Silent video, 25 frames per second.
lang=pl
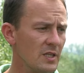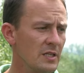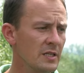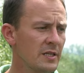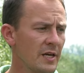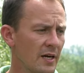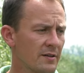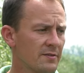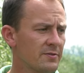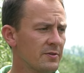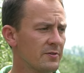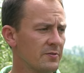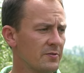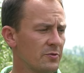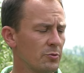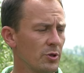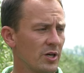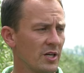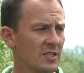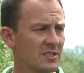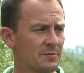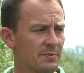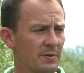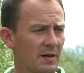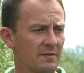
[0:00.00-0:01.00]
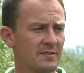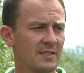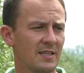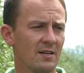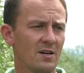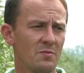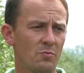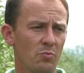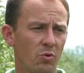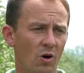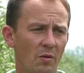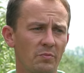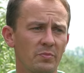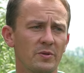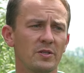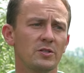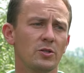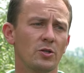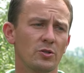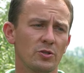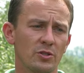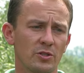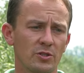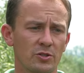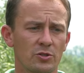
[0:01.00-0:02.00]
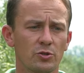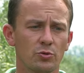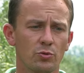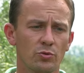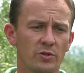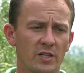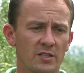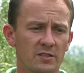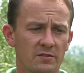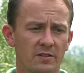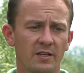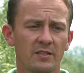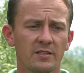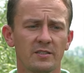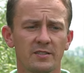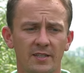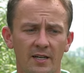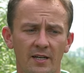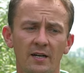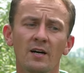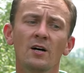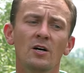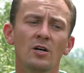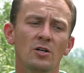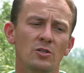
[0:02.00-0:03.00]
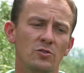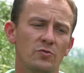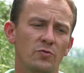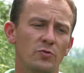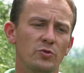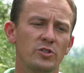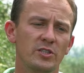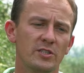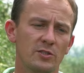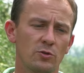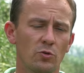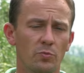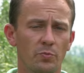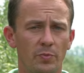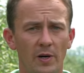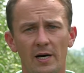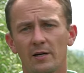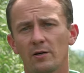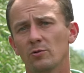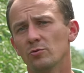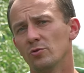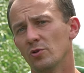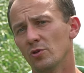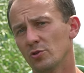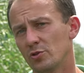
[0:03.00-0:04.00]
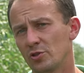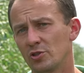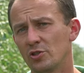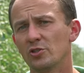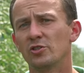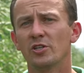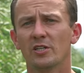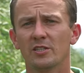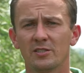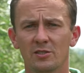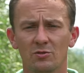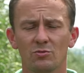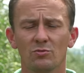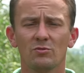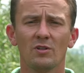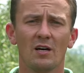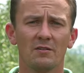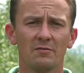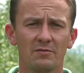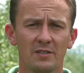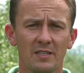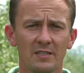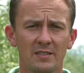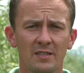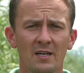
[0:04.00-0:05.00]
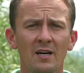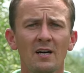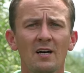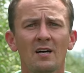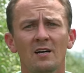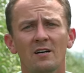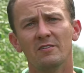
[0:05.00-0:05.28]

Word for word: I jak w weekend sprawdzałem pułapki, to tych sztuk jest w granicach 20 paru do 30 nawet,